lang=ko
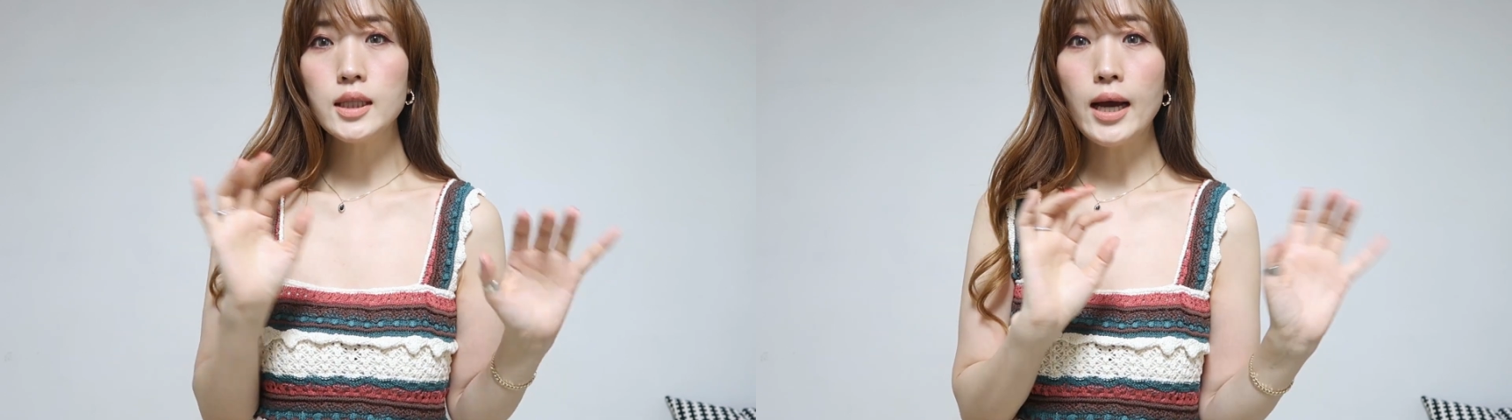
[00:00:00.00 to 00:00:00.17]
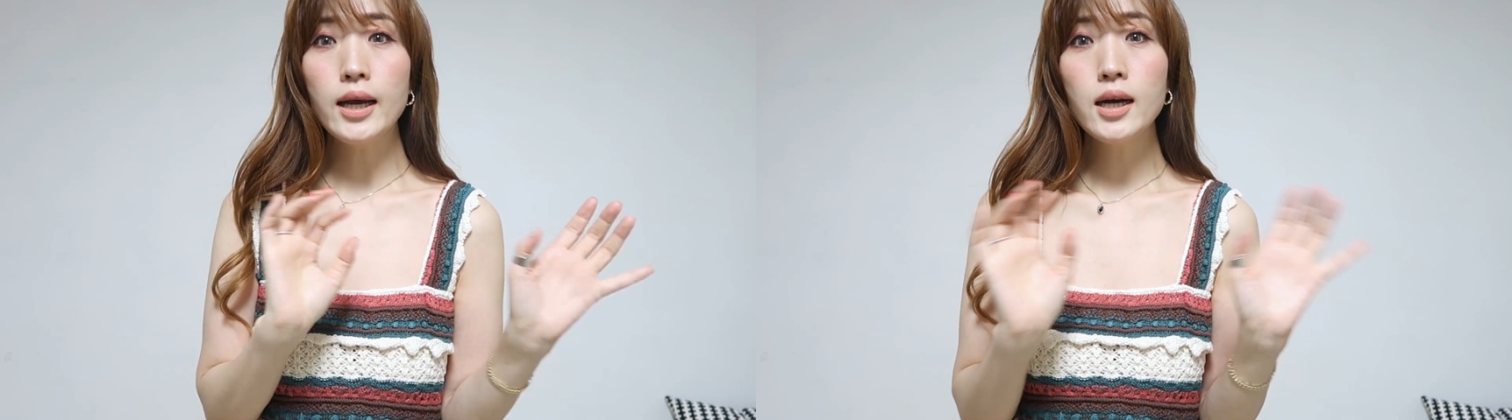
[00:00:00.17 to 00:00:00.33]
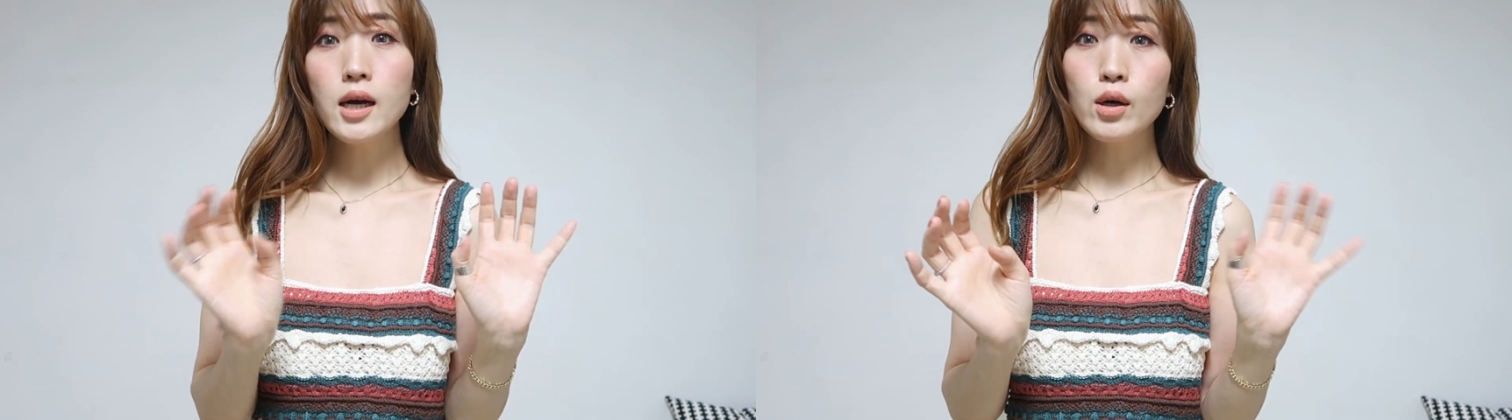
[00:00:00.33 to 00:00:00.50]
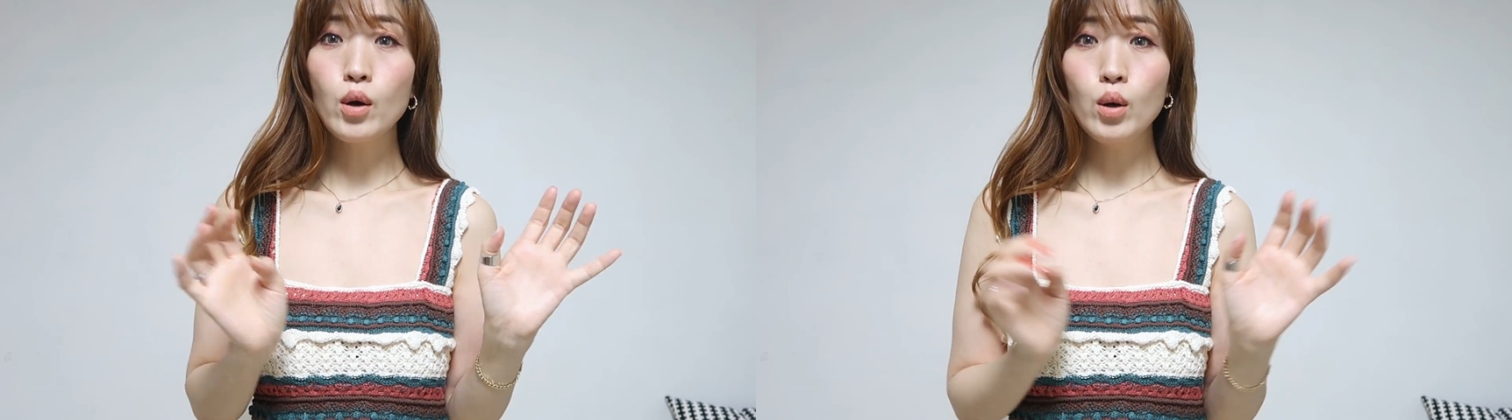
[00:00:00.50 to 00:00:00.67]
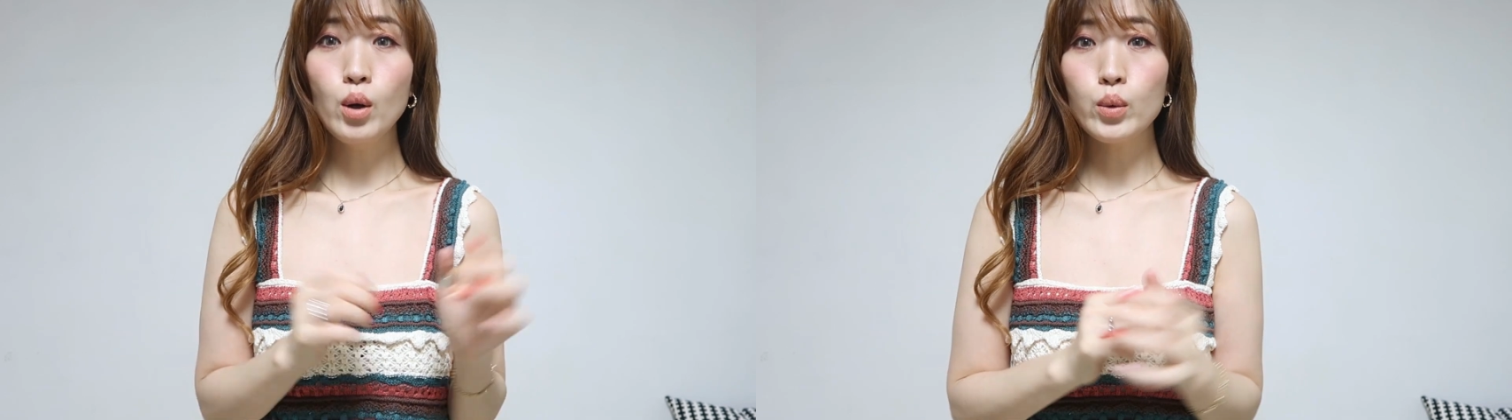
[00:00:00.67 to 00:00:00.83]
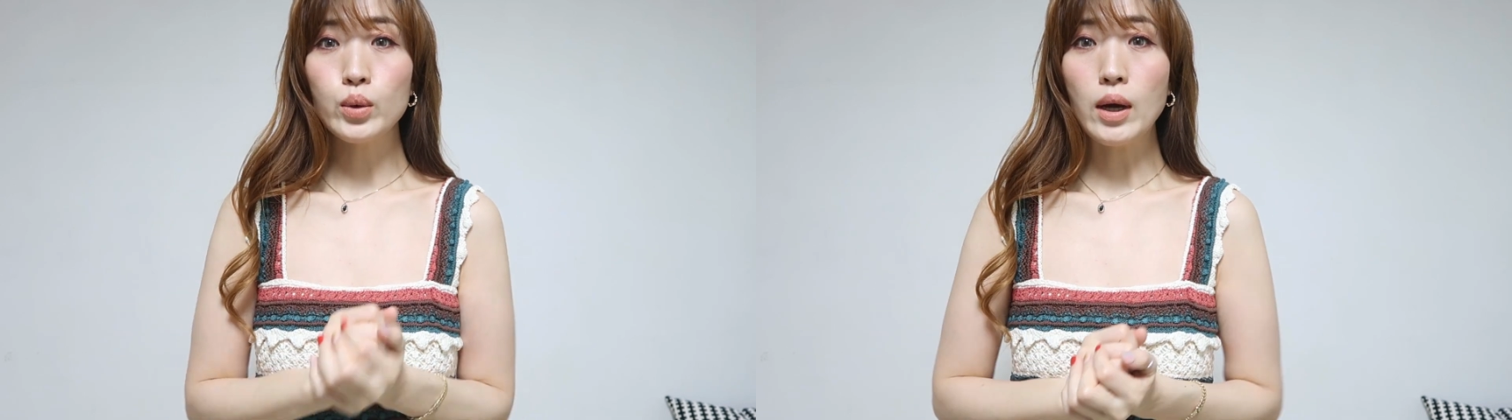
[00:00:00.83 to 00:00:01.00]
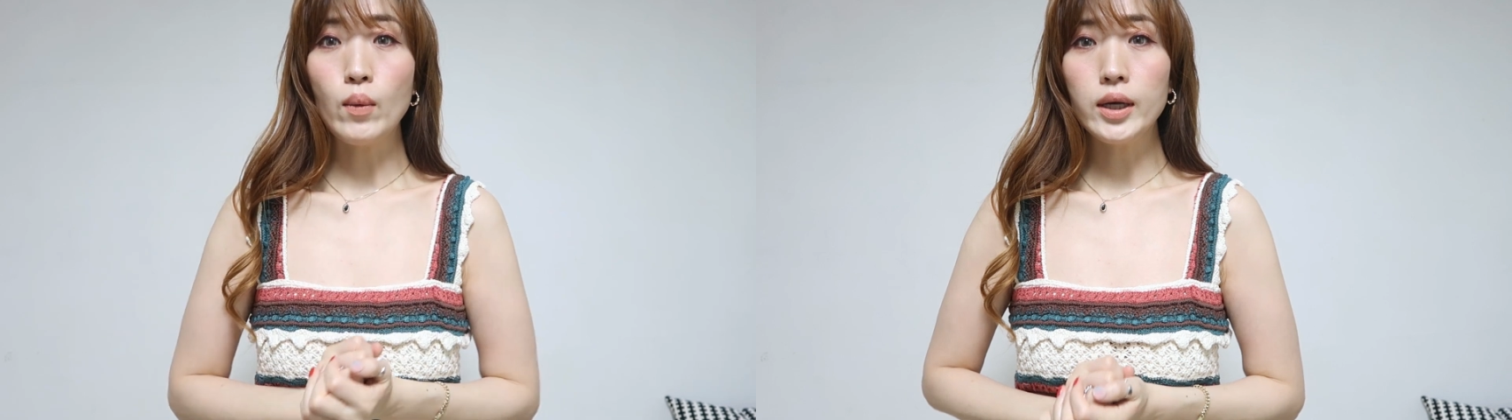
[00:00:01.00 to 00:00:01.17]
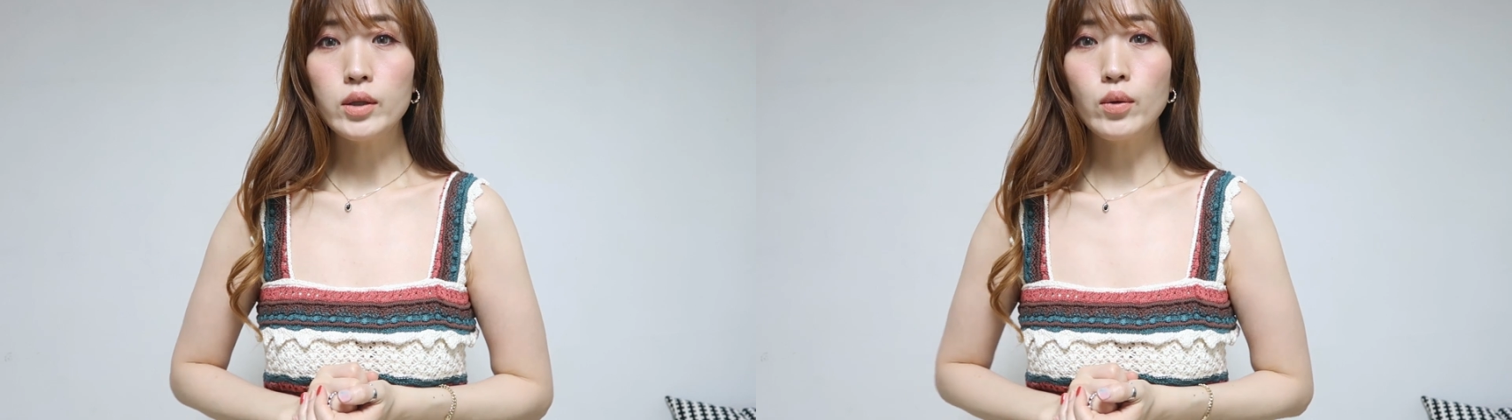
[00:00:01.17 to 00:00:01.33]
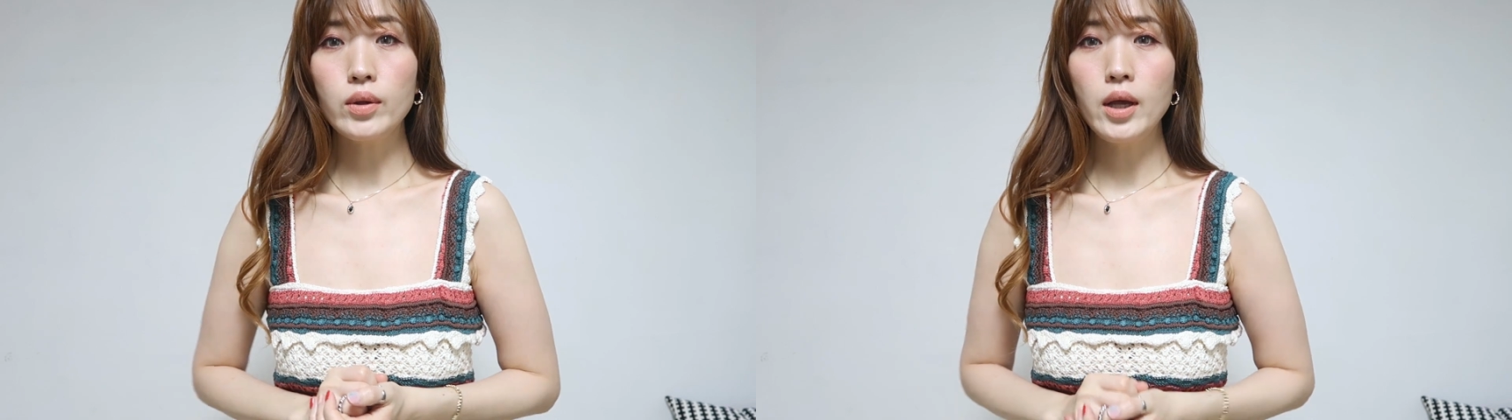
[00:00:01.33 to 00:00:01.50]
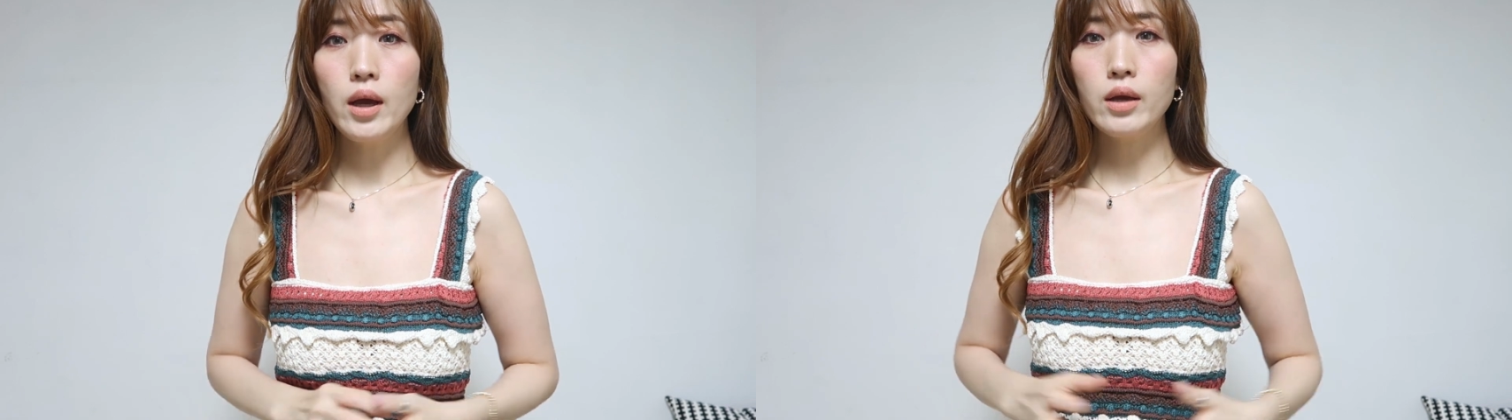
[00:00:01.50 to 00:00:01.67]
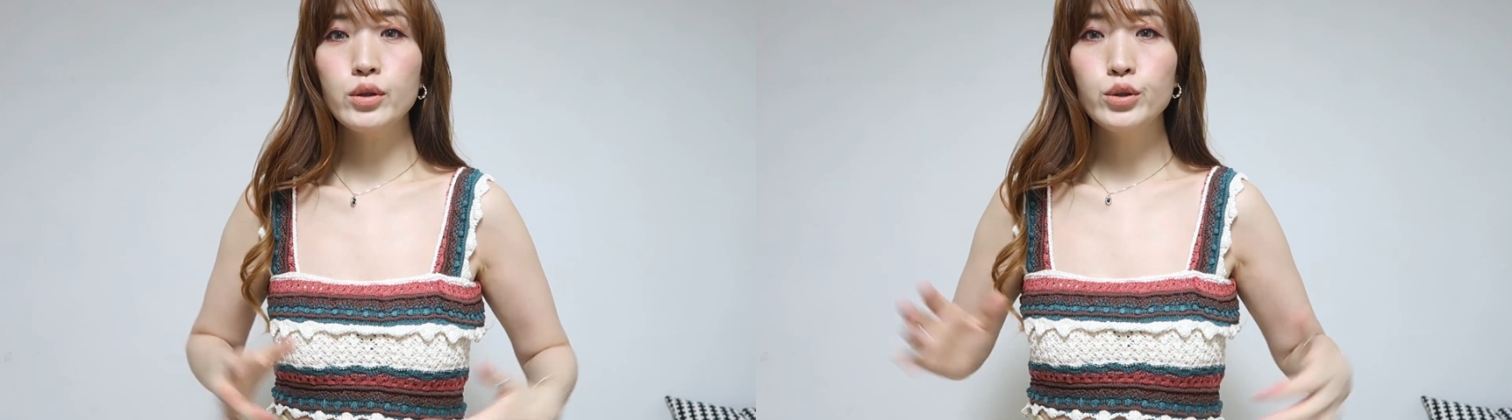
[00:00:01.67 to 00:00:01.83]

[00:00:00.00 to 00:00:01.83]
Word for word: 다양한 컬러로 나와 있던데